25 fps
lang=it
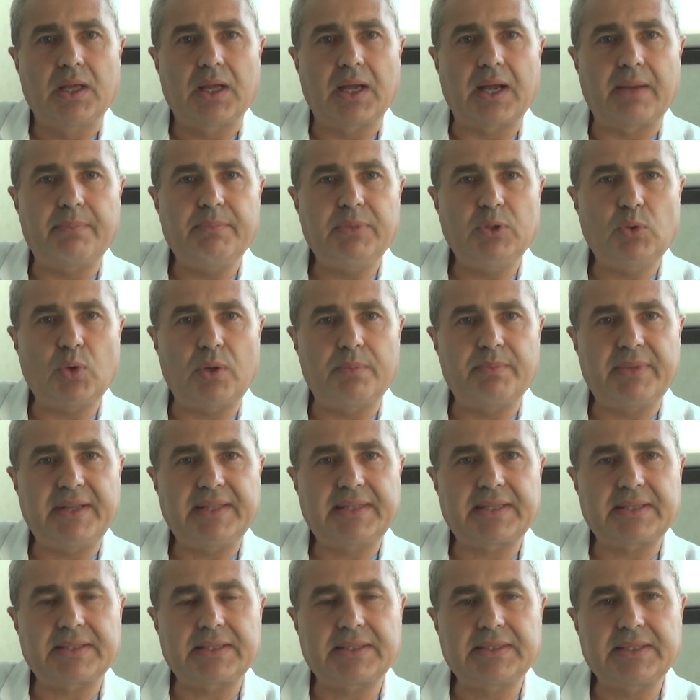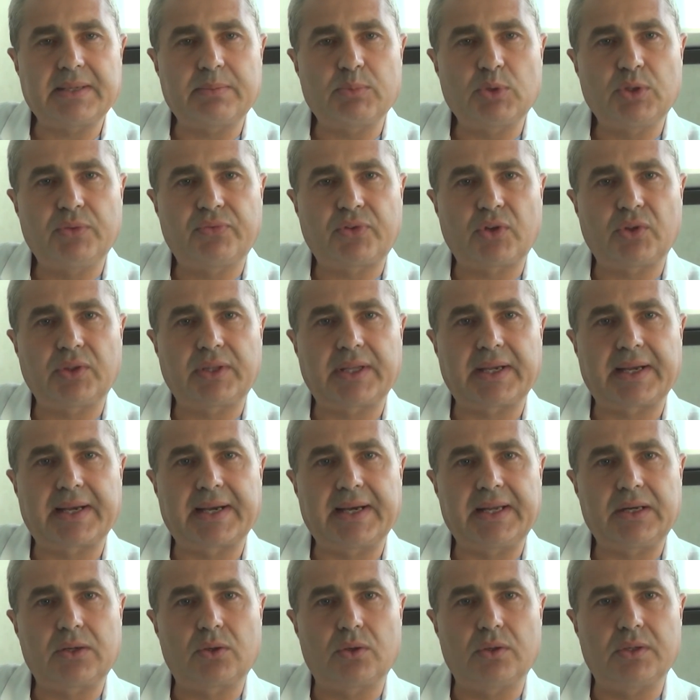Abitualmente se siamo di fronte a
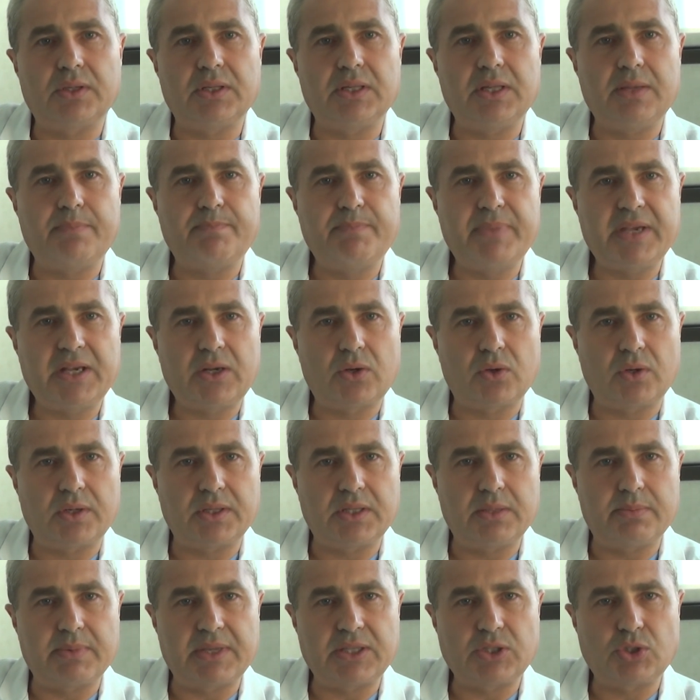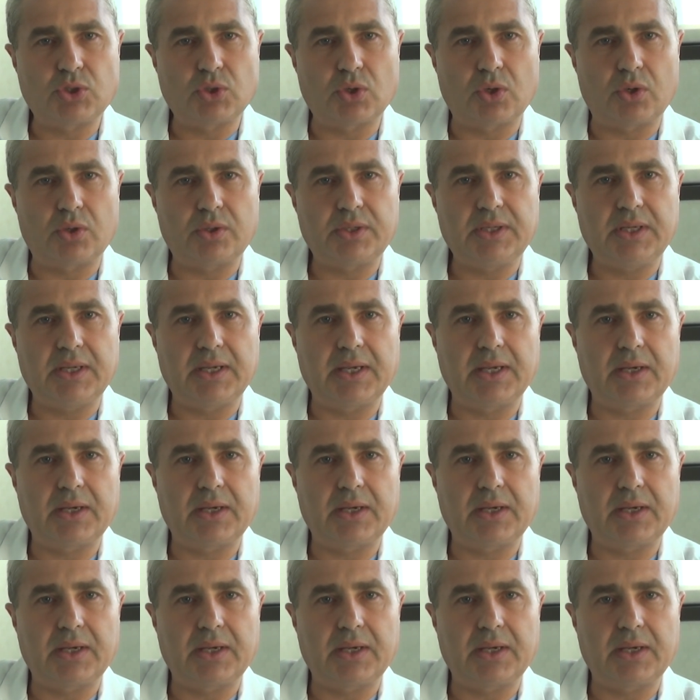calcoli di piccole dimensioni,